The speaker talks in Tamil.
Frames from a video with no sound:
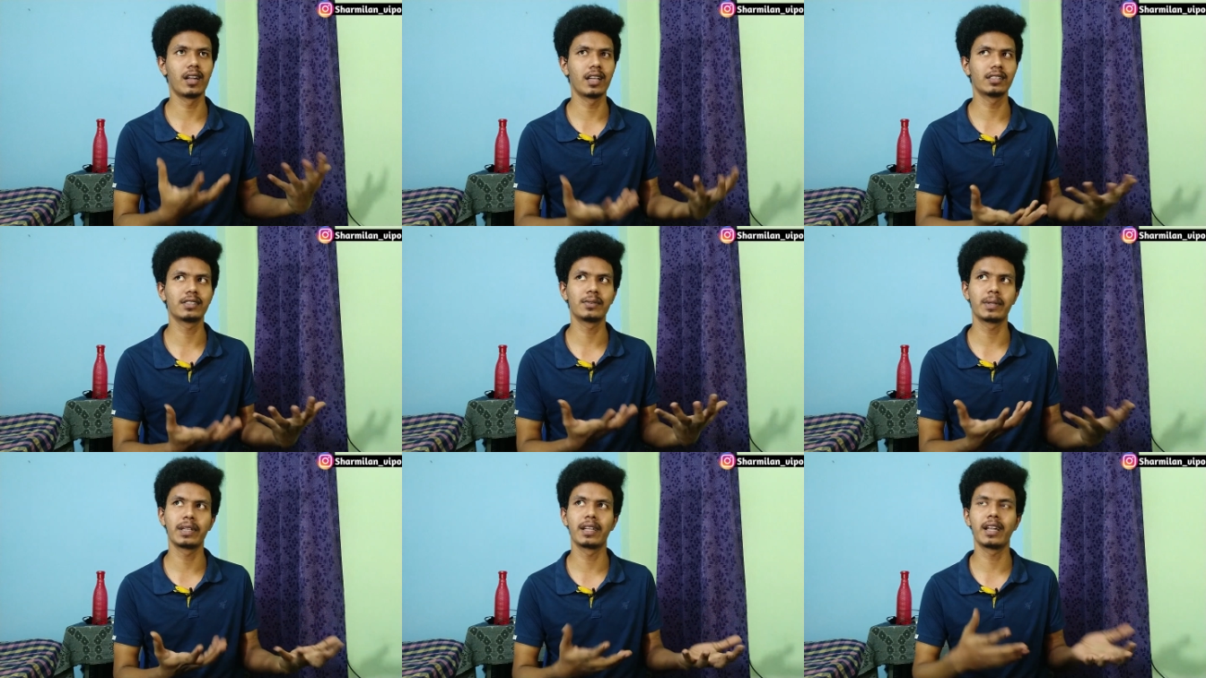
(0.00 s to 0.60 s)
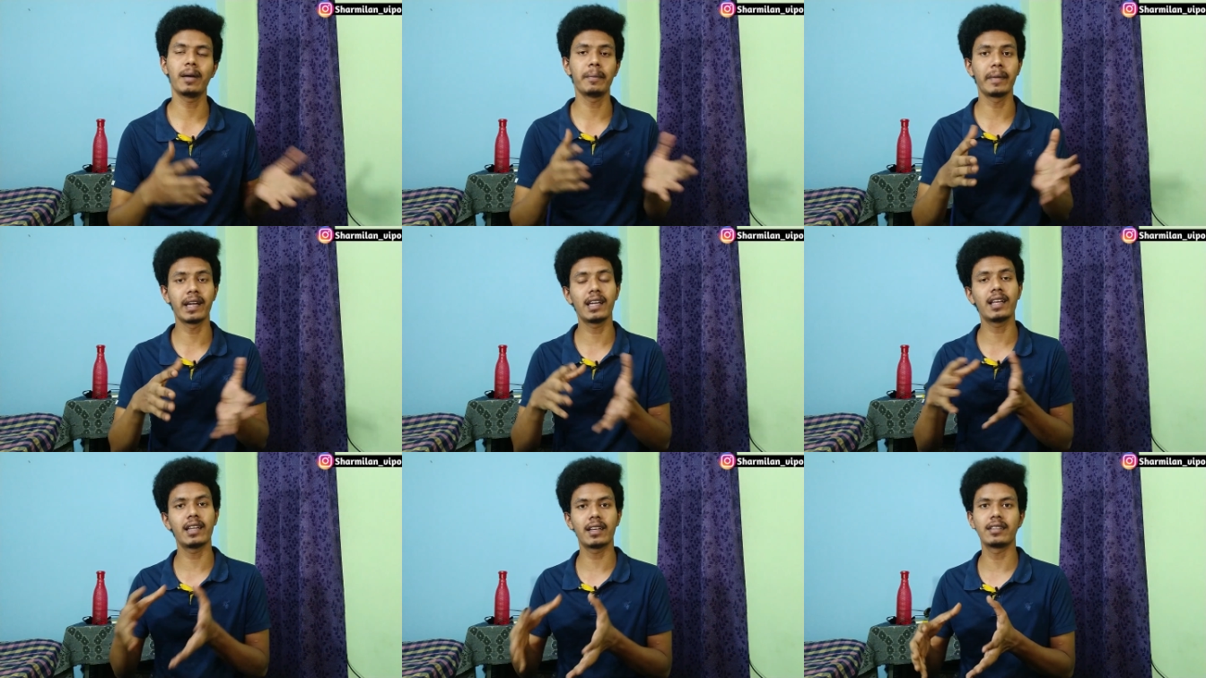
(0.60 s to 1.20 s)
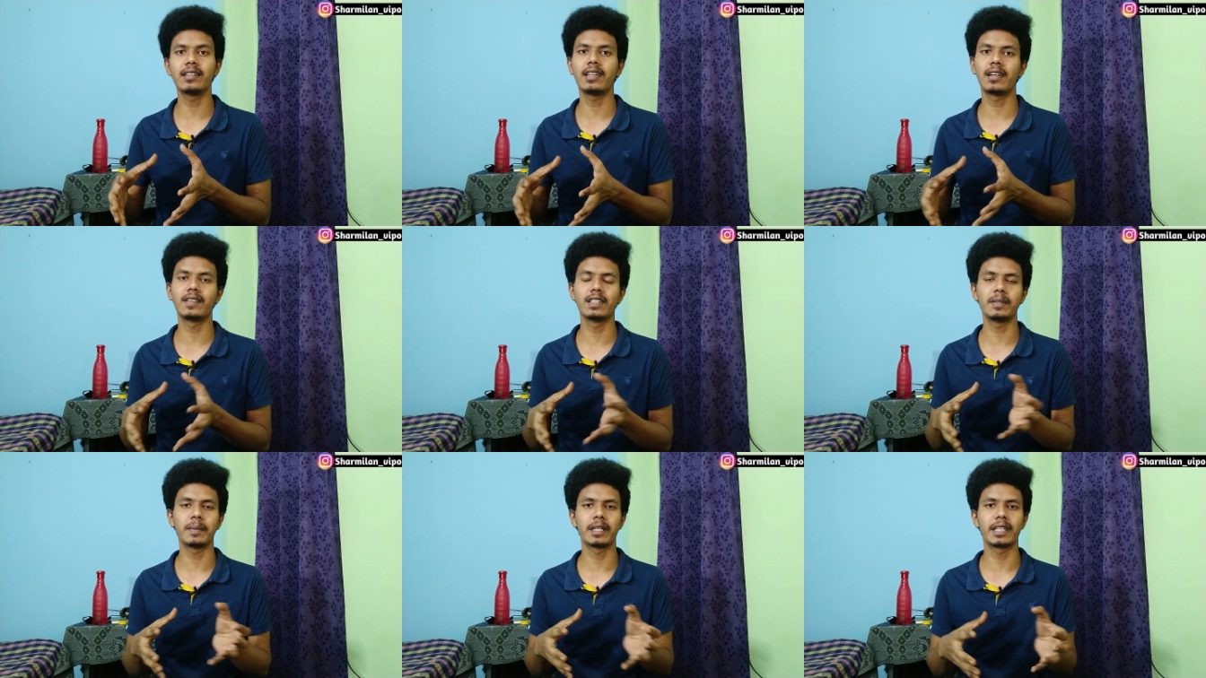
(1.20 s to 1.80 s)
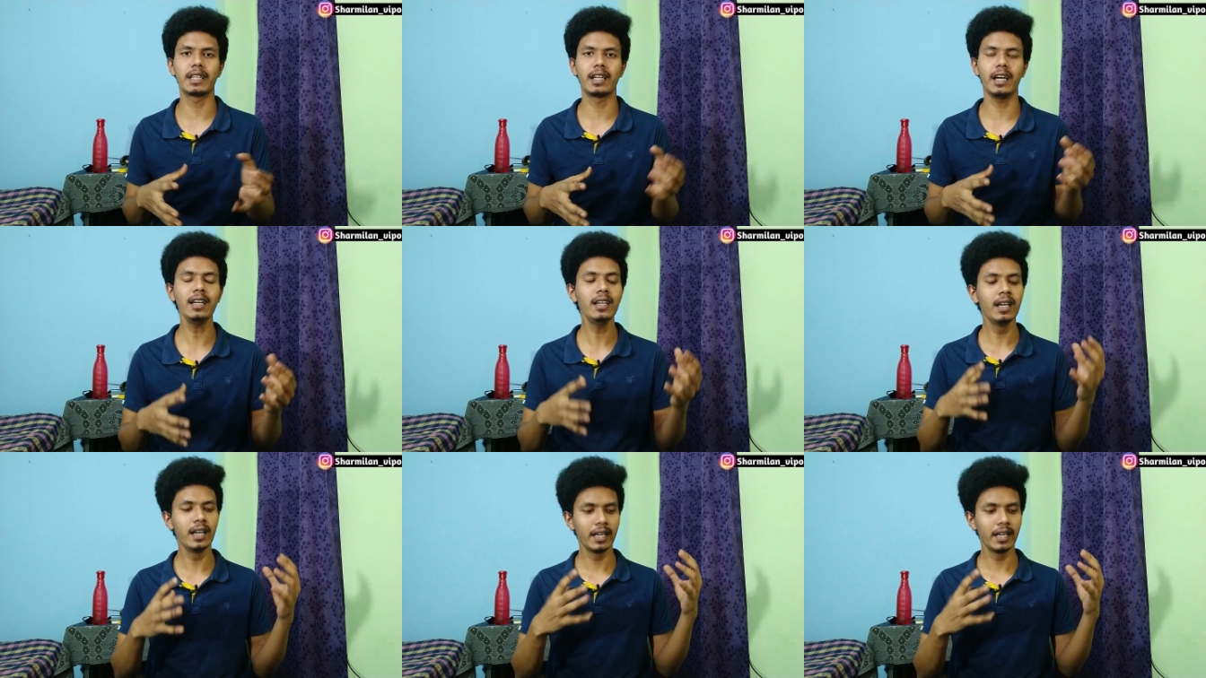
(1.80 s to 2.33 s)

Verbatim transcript: லாஸ்ட் ஒன் இயர்னா மேலேருந்து நான் வந்து பார்த்தீங்கன்னா